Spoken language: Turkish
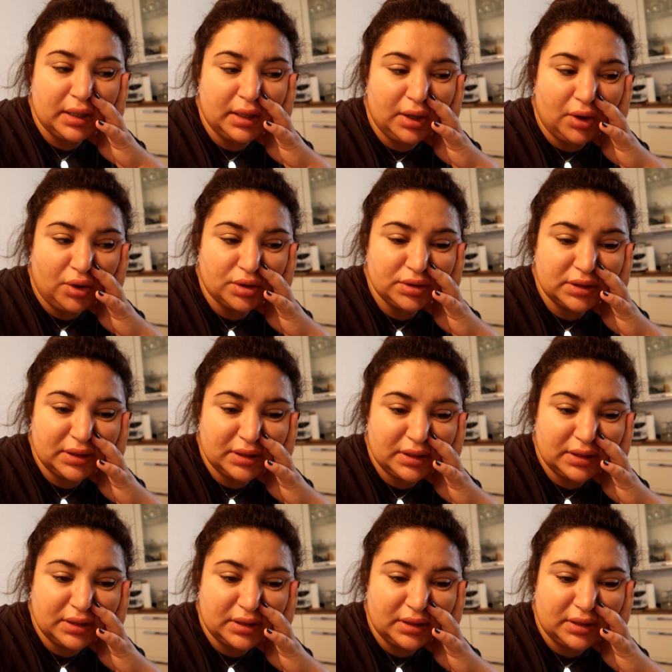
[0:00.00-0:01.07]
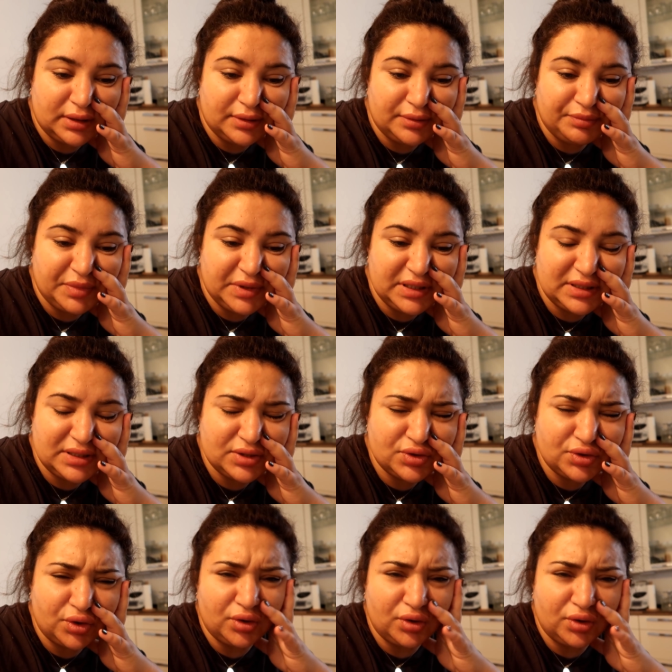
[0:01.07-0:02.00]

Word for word: E, orada da e, birisi